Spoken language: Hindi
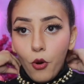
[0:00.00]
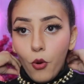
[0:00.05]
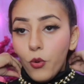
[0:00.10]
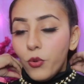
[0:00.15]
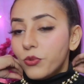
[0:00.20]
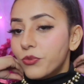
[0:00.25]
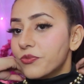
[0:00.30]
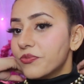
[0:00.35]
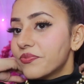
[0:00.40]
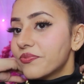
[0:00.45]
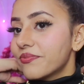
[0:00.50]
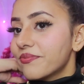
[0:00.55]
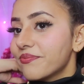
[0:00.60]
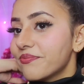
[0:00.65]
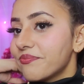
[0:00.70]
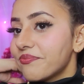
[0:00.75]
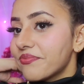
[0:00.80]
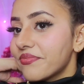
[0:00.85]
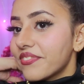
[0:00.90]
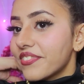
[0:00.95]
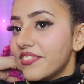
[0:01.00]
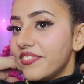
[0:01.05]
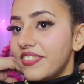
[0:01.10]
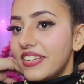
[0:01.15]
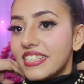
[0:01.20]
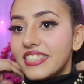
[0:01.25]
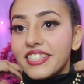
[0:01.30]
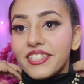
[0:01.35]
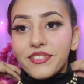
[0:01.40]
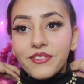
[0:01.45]
ओ
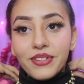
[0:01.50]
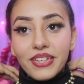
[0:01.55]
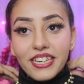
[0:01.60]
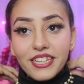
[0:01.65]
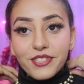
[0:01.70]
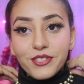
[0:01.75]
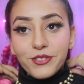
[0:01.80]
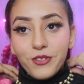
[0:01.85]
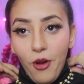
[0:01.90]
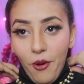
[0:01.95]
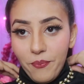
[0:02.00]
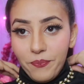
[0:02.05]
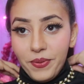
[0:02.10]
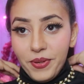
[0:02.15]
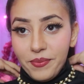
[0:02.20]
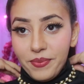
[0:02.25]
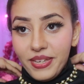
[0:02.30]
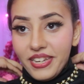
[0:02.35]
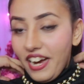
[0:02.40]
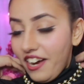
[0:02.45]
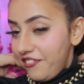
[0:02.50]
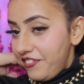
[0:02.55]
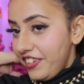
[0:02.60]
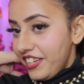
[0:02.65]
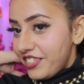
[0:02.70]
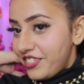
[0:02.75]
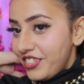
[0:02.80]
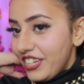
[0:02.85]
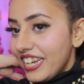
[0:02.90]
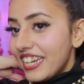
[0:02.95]
वैसे तो ये स्टॉप पे भी काफी
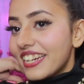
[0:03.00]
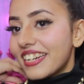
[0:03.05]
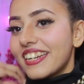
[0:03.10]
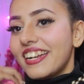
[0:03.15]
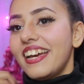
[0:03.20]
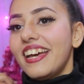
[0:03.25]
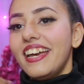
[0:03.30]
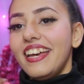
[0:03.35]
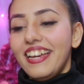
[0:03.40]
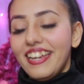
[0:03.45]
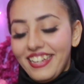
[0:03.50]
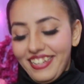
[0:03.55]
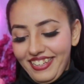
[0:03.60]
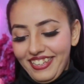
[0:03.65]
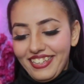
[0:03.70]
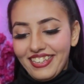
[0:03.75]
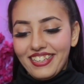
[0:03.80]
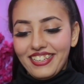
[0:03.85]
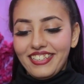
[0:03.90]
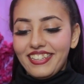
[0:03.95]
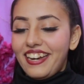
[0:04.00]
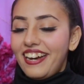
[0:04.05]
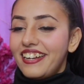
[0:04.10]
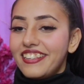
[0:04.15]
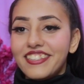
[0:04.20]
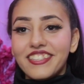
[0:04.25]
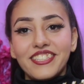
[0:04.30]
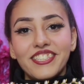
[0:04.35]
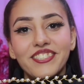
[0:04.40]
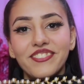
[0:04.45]
अच्छा लग रहा है या
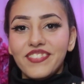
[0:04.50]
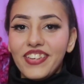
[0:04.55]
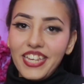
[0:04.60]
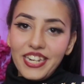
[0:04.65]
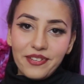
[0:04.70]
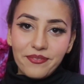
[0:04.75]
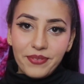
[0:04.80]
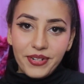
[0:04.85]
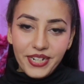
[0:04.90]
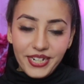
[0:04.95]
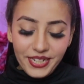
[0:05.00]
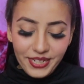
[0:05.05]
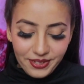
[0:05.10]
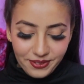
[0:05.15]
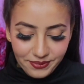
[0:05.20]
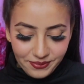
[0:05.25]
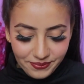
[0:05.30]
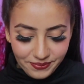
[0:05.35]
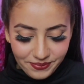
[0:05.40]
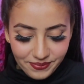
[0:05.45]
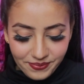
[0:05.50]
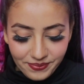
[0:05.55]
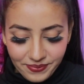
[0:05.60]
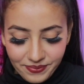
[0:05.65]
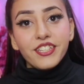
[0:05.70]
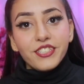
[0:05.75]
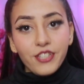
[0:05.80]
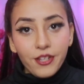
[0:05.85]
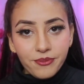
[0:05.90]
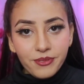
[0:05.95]
दिस इज वेरी प्रिटी
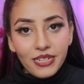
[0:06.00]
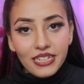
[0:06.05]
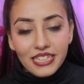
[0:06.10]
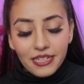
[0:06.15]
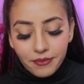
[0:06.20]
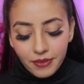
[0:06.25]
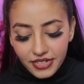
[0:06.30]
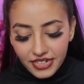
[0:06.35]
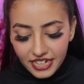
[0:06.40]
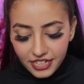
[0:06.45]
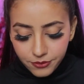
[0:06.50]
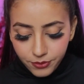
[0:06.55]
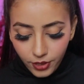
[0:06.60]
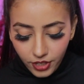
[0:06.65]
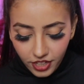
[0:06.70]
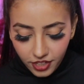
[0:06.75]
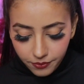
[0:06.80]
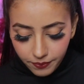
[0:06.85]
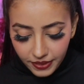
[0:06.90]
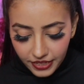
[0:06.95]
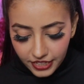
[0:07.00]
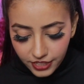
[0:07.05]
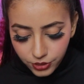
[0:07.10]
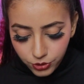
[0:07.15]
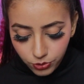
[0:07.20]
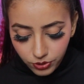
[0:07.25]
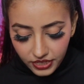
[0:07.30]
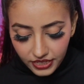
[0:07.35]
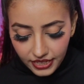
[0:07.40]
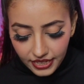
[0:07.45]
सब चलते अपने नेक्स्ट प्रोडक्ट पे
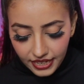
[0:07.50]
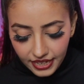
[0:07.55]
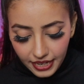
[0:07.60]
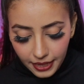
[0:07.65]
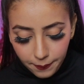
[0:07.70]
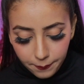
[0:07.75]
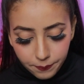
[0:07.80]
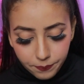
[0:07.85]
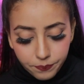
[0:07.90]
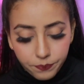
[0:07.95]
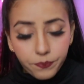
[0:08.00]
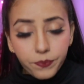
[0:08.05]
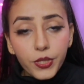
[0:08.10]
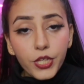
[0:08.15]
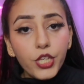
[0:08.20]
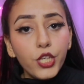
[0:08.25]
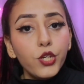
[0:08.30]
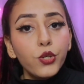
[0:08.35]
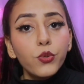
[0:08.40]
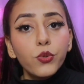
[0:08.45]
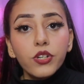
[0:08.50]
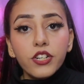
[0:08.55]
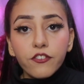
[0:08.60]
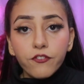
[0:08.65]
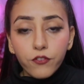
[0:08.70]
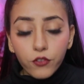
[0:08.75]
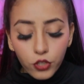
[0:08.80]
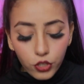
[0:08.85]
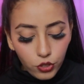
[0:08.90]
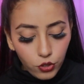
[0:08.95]
जो कि हैं
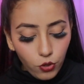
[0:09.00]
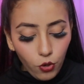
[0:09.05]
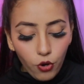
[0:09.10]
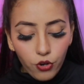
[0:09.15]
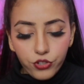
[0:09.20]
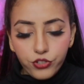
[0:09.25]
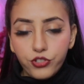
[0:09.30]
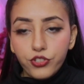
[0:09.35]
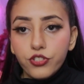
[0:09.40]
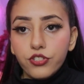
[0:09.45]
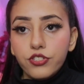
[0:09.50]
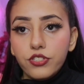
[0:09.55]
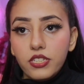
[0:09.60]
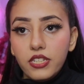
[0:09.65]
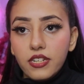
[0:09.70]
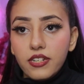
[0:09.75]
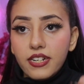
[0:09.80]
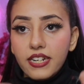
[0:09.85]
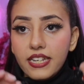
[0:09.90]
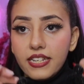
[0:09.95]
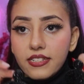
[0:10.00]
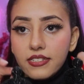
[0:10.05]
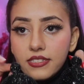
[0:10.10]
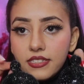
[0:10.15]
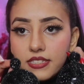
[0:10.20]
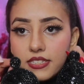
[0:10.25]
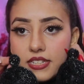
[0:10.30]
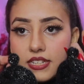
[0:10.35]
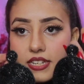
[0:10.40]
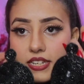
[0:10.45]
ब्यूटिफुल गॉर्जियस इयर
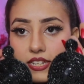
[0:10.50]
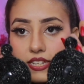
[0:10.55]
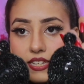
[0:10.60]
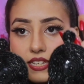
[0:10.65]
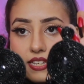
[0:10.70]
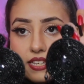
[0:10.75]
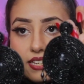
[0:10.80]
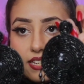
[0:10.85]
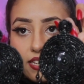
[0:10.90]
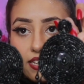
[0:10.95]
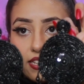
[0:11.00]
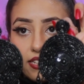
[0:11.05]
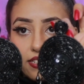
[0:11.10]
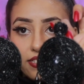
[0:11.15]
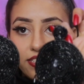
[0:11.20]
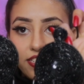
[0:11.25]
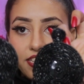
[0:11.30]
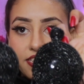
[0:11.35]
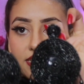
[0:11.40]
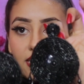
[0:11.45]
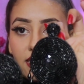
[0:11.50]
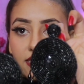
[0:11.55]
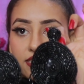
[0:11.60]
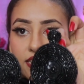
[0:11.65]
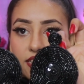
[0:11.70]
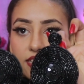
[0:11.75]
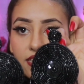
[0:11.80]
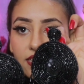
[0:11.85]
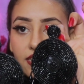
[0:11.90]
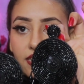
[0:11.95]
रिंग्स दीज आर
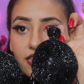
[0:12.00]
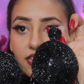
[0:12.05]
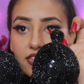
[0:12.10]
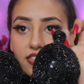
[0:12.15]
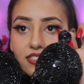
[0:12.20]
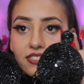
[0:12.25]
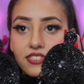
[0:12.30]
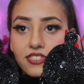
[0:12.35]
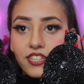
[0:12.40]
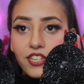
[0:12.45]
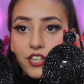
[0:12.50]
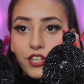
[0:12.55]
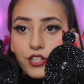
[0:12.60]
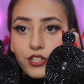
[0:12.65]
द इयर रिंग्स